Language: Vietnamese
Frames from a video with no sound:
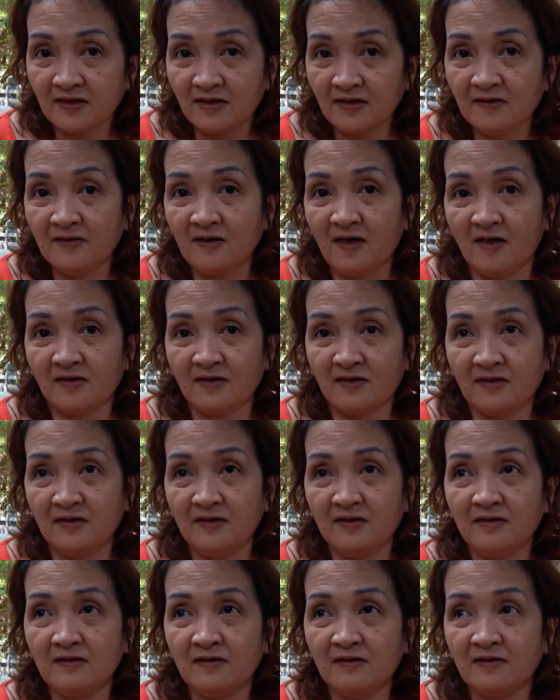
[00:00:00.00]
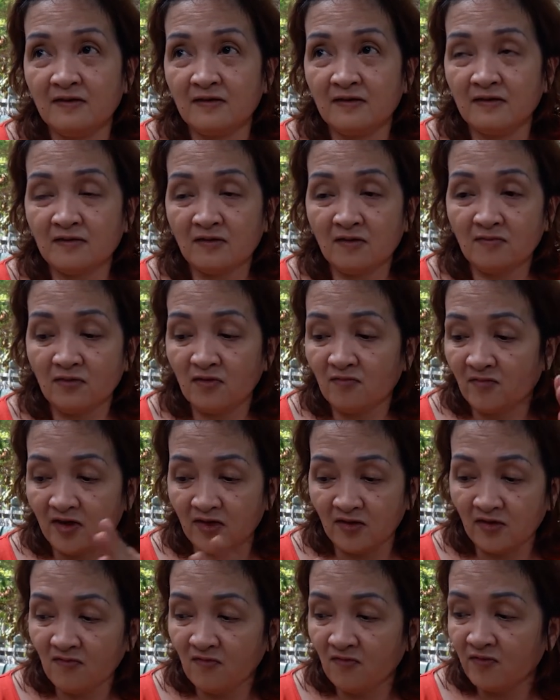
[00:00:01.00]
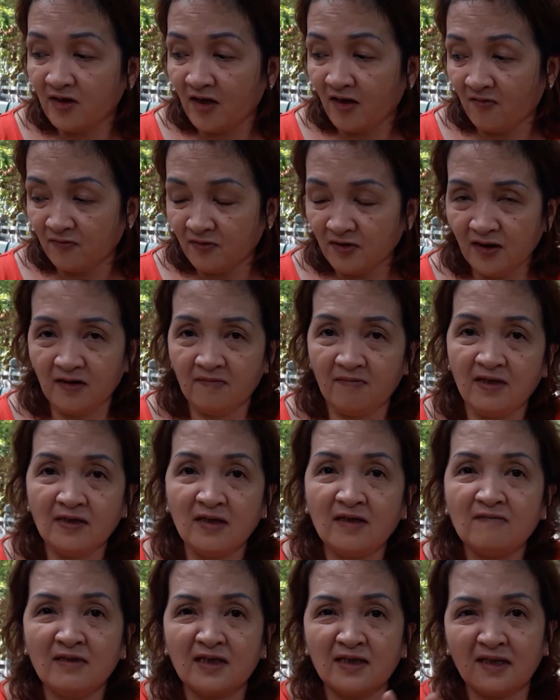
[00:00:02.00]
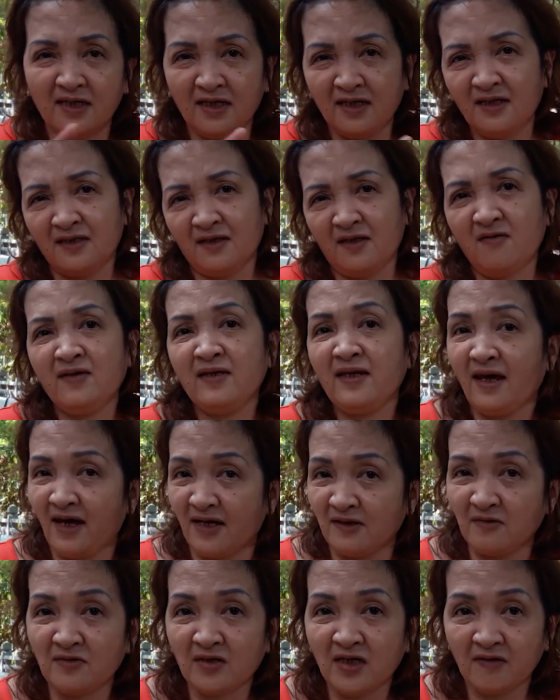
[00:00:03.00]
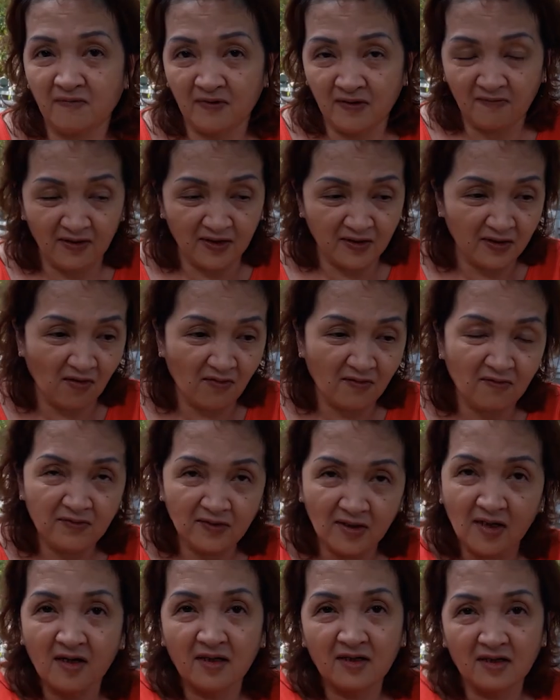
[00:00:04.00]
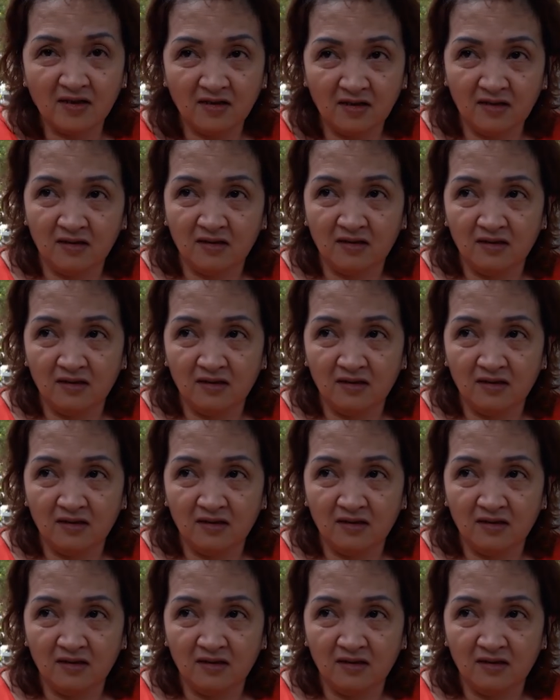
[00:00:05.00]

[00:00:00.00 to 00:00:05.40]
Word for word: cái giờ cái nó bị, nó không đi học nữa thì máy tính mình nghĩ là nó nhà tội nghiệp thì mình cho nó chơi rồi đó.